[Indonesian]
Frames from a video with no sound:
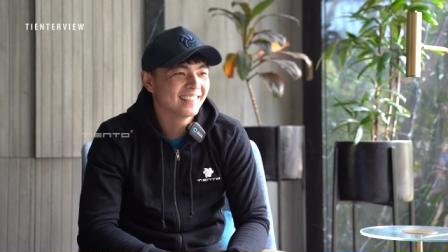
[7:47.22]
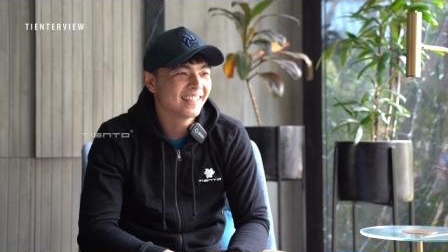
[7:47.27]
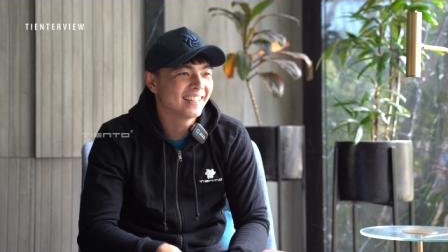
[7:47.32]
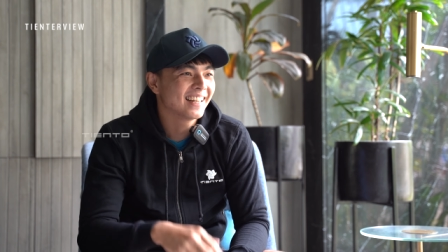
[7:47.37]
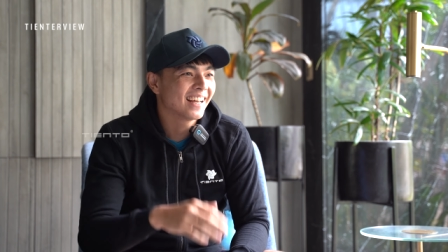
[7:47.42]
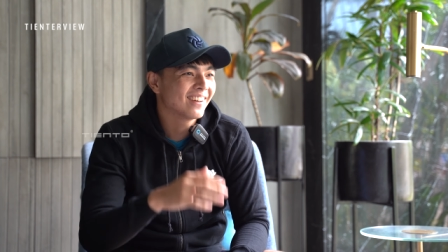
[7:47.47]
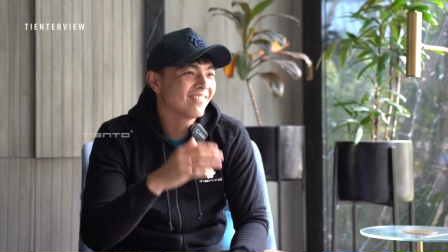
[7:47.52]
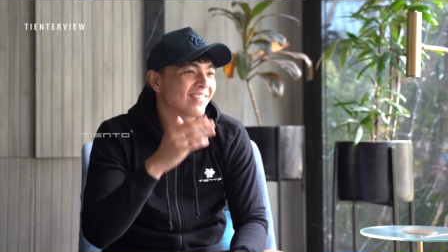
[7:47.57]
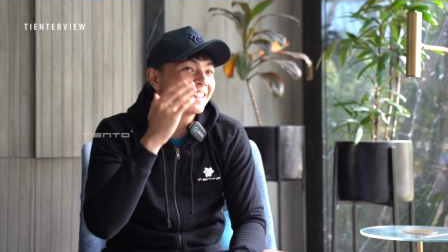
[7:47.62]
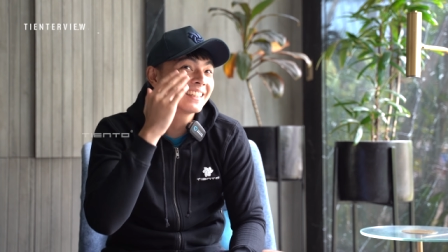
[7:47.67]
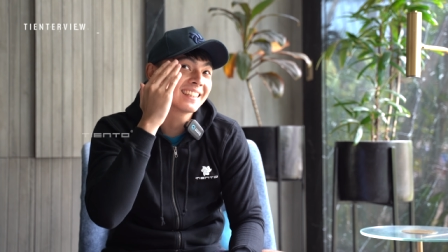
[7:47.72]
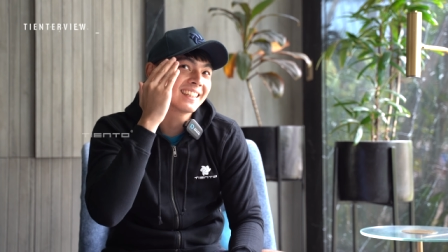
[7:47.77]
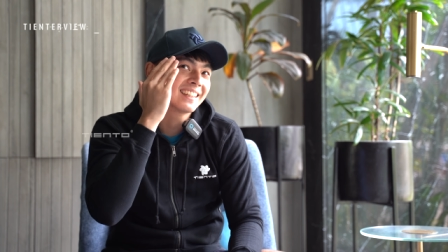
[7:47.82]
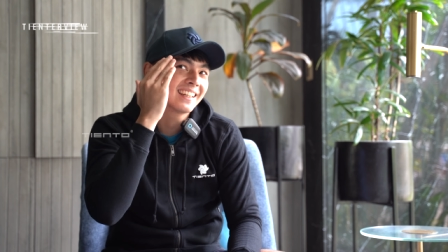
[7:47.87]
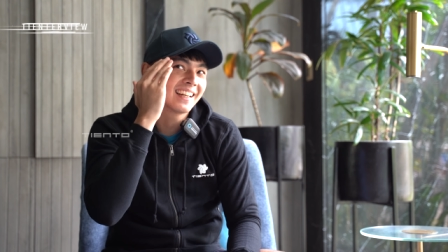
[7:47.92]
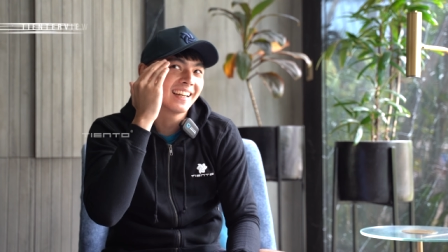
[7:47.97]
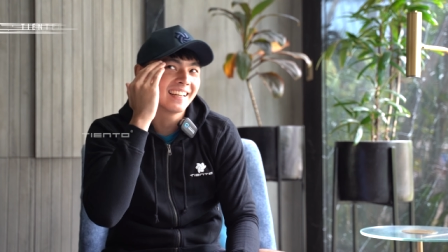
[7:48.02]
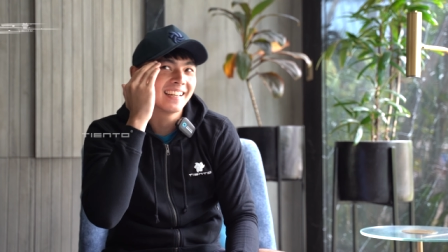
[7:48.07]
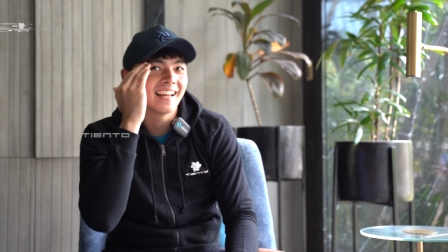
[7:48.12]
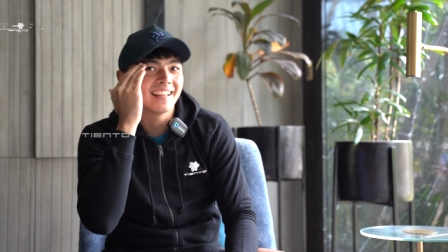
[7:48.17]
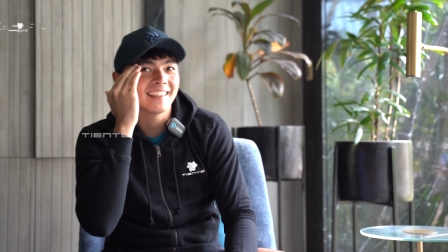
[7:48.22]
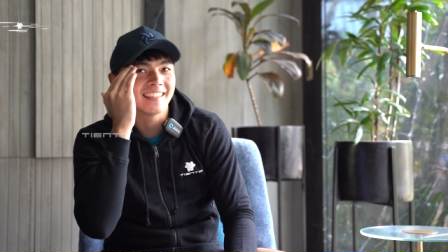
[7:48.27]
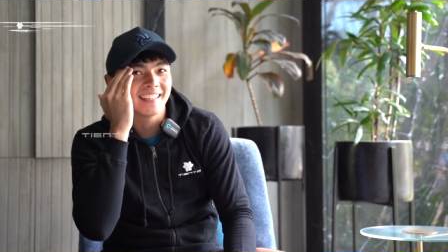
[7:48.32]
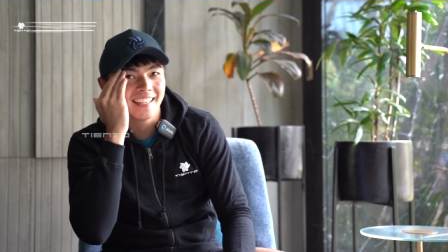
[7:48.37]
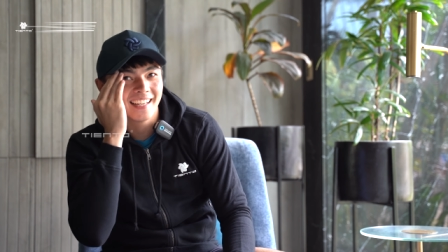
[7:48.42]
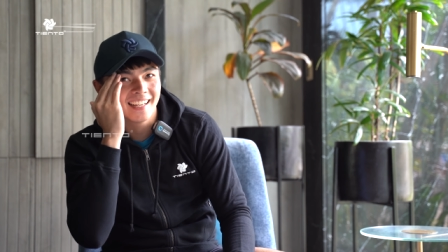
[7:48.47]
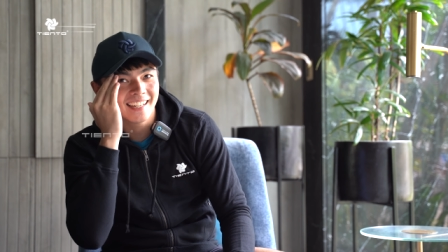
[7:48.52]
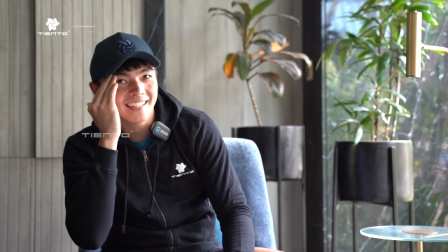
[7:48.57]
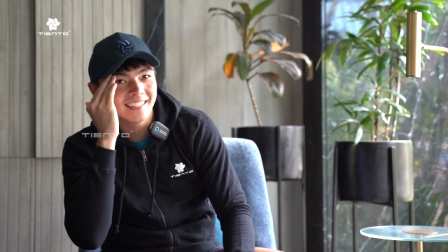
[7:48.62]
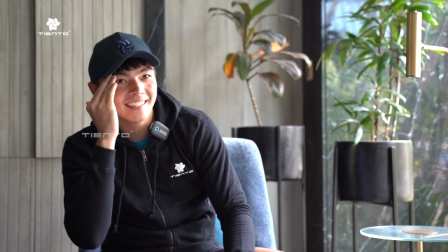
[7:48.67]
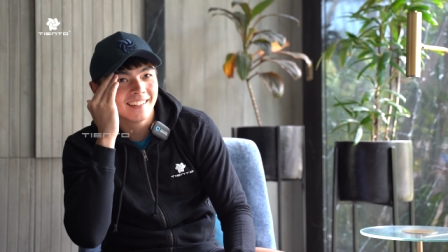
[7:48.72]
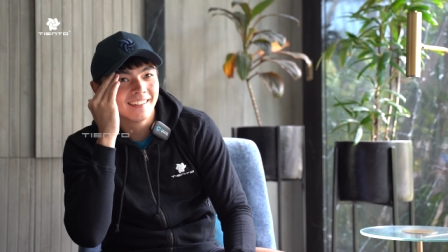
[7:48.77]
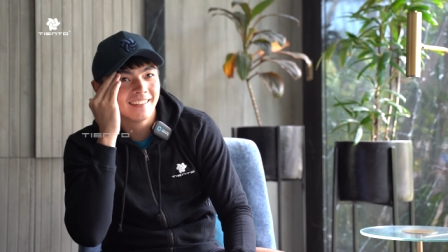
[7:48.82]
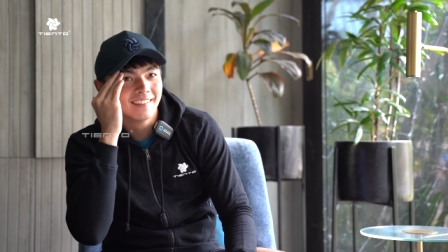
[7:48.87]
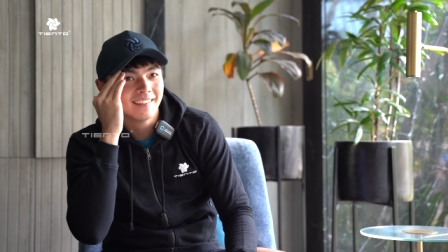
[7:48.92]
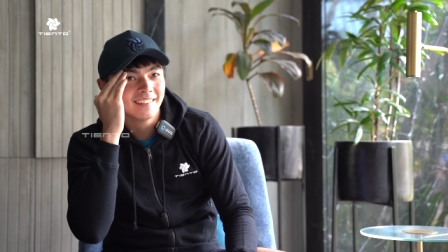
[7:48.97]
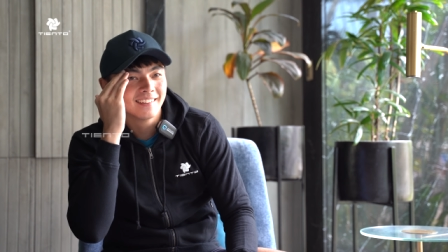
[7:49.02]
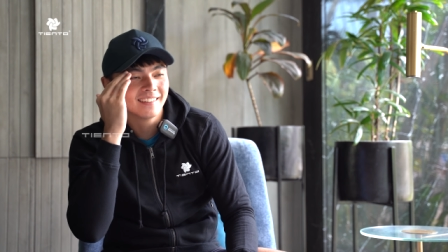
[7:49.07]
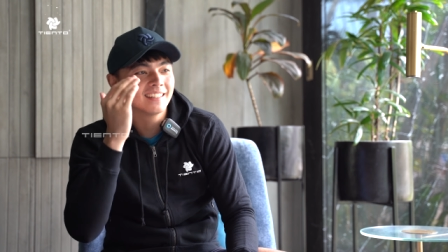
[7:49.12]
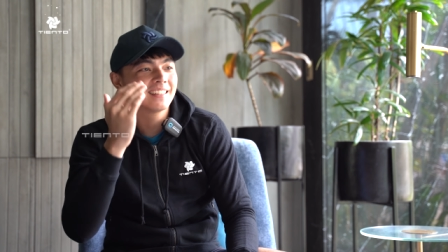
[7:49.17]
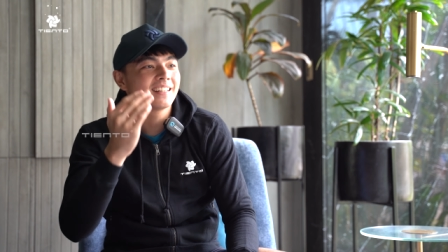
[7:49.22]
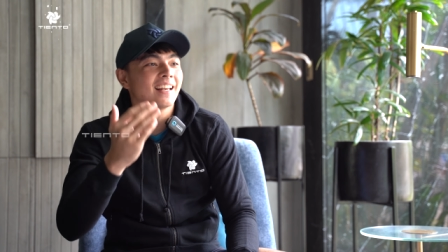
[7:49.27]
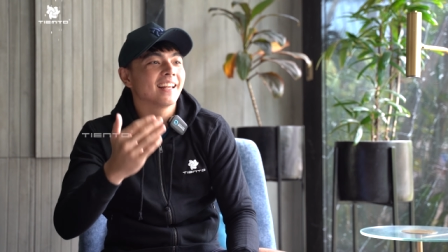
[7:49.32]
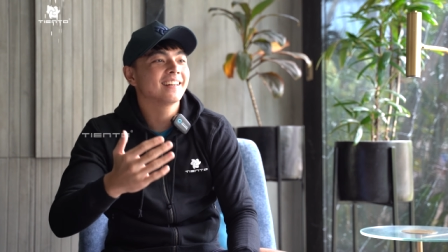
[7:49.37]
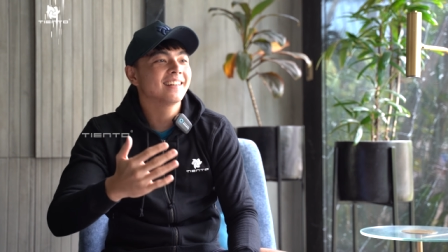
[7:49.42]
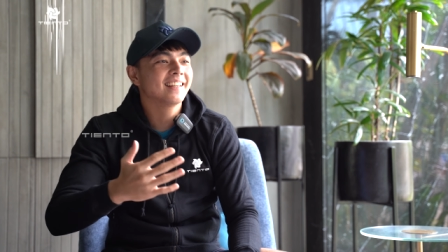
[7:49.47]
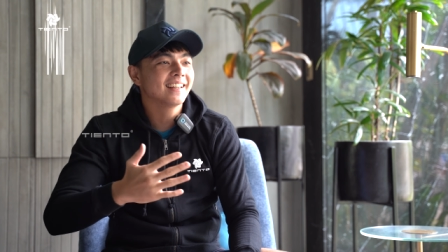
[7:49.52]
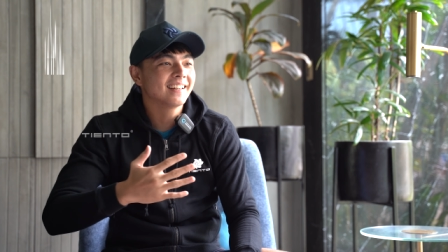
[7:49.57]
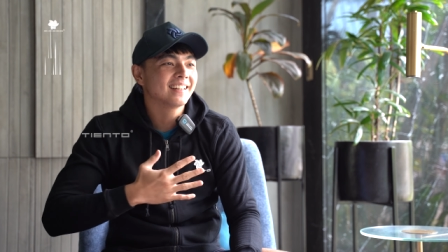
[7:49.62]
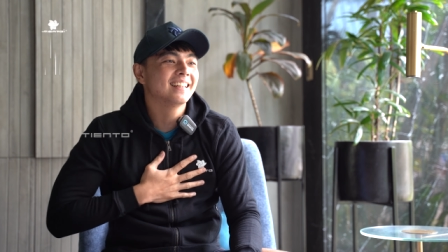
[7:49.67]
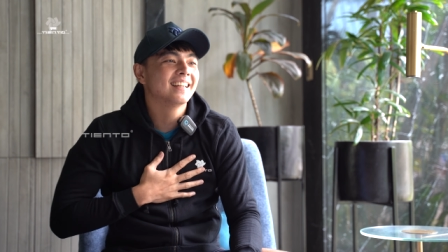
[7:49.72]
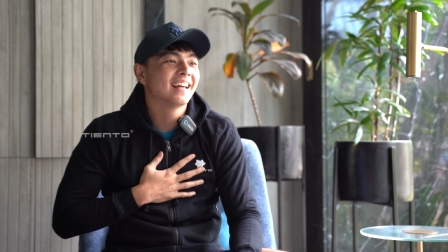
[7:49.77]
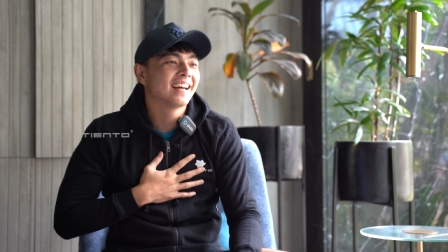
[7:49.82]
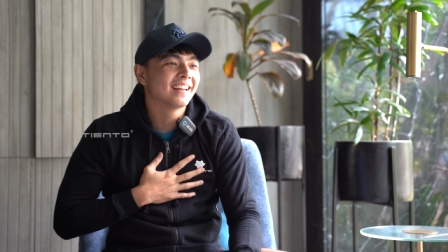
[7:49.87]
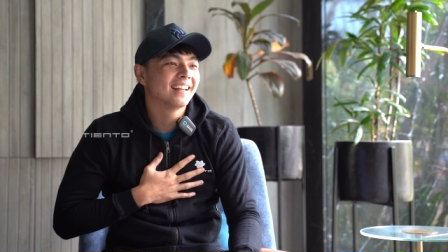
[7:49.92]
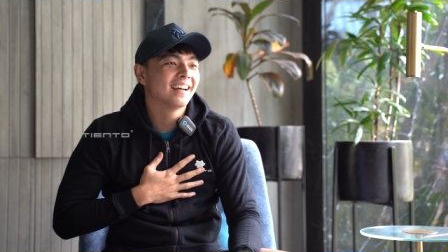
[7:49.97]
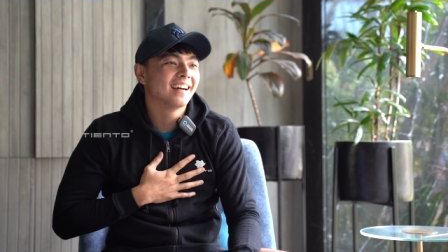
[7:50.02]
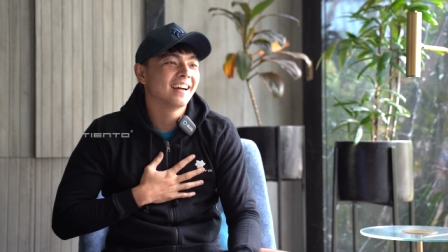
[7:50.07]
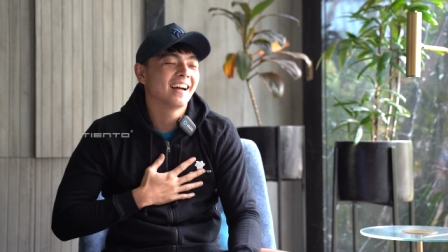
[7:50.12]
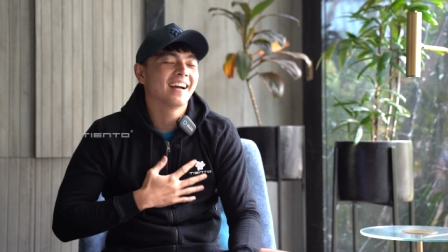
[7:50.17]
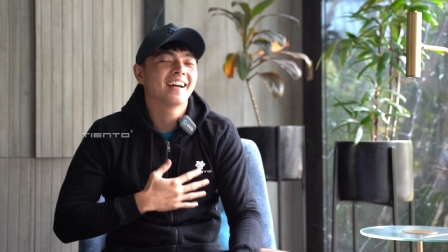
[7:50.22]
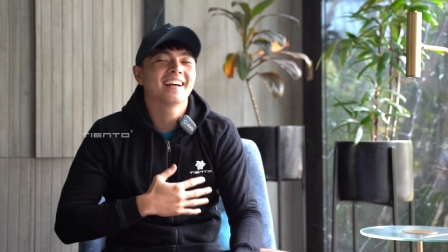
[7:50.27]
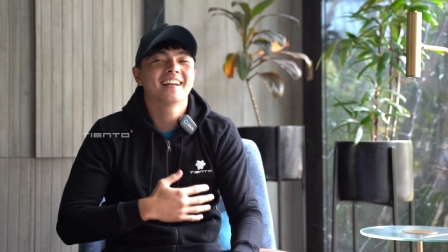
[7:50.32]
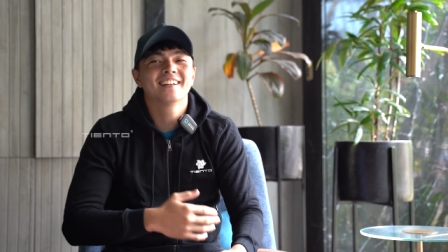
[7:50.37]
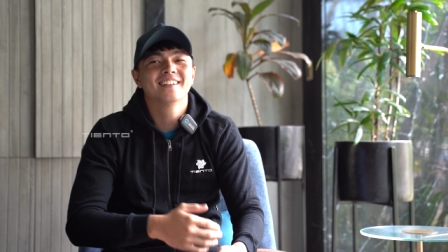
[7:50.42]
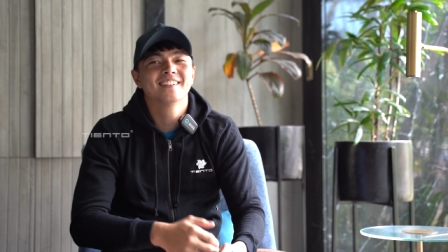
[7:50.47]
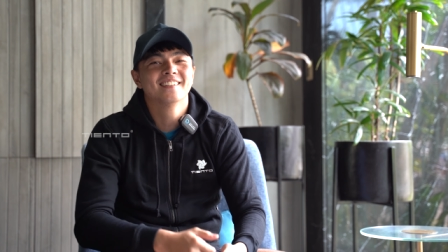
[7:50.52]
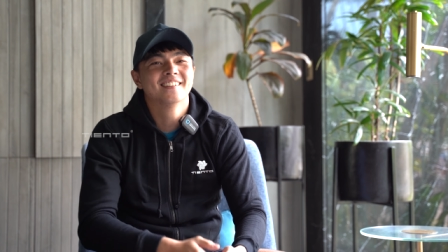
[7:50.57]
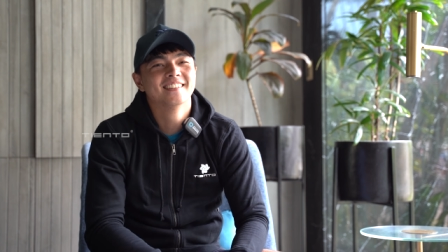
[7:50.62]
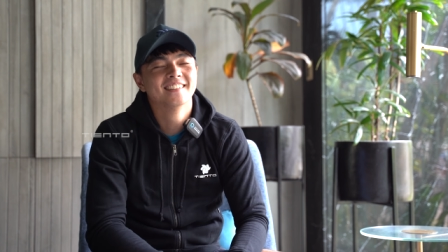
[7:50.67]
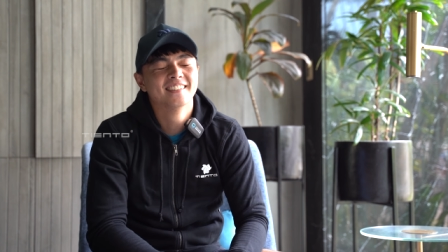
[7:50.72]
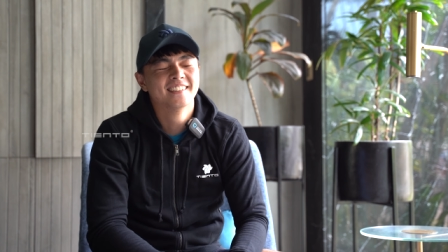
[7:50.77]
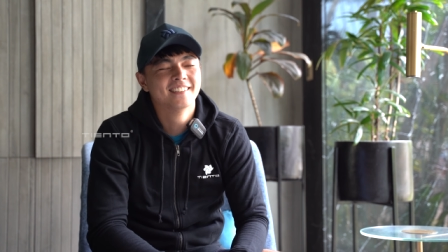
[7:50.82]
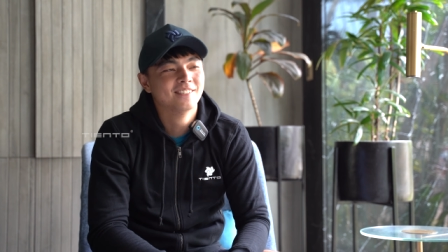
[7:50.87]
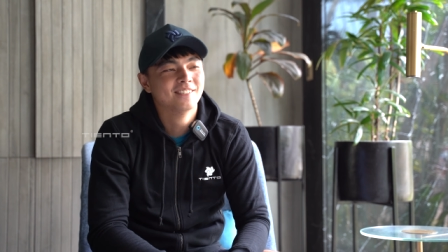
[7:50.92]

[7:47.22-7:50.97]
Jadi abis kena tiang di sliding di dada. Aduh.